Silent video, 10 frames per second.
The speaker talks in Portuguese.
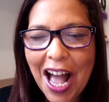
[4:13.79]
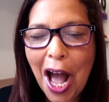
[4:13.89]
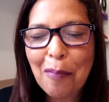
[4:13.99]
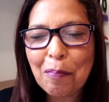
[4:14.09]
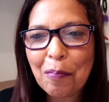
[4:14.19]

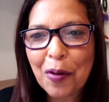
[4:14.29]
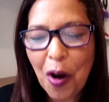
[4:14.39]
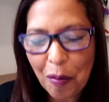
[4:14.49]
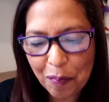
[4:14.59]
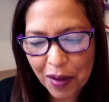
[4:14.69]
a
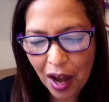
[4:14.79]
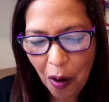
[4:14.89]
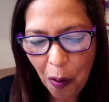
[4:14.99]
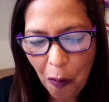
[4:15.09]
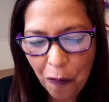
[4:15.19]

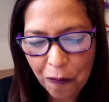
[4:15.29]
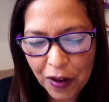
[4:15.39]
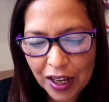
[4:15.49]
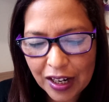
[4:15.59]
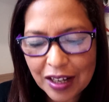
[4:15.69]
própria
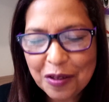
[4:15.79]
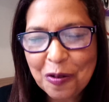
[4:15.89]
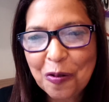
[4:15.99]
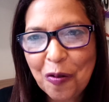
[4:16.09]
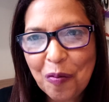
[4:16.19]
ovelha
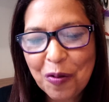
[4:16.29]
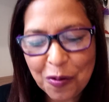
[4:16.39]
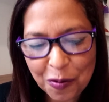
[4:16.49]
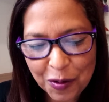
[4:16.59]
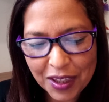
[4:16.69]
sobre
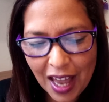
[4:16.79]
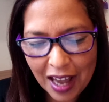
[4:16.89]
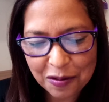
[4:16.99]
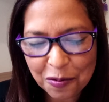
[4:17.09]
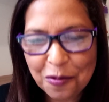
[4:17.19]
os
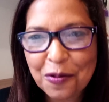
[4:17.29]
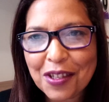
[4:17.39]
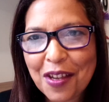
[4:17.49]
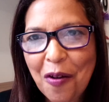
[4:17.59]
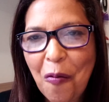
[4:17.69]
cuidados do
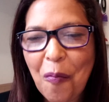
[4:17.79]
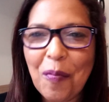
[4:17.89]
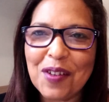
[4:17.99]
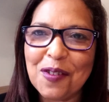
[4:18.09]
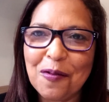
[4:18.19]
seu
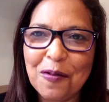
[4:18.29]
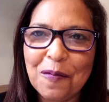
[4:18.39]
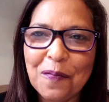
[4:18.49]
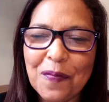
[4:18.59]
pastor.